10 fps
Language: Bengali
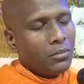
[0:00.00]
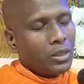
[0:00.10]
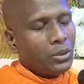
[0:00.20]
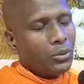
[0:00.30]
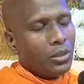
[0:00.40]

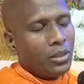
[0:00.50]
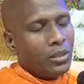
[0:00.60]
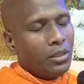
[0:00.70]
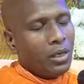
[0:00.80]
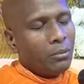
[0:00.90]
একটু করে
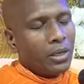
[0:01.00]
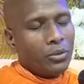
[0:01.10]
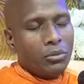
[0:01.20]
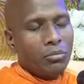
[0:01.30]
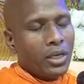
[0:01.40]
আমরা
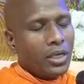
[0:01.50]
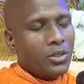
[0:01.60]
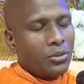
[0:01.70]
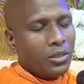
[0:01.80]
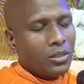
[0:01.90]
একটু ব্যাকে
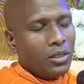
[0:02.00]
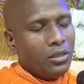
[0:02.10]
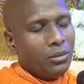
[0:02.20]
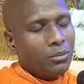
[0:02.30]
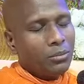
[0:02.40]
চলে যাই
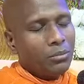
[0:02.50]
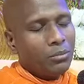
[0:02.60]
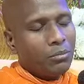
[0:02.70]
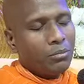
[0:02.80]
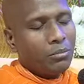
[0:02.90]

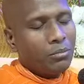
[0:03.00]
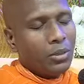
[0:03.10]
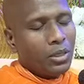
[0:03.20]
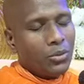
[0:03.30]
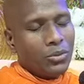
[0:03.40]

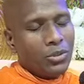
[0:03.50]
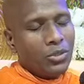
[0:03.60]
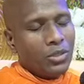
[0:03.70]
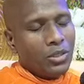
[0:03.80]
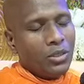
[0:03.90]
এখন
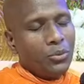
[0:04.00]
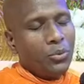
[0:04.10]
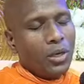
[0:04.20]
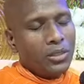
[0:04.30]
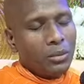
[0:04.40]
চলছে
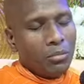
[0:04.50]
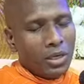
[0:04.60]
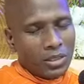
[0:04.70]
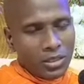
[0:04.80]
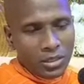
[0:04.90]
দু
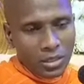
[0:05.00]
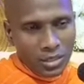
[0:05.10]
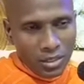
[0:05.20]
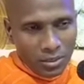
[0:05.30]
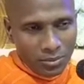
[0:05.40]
ঠিক না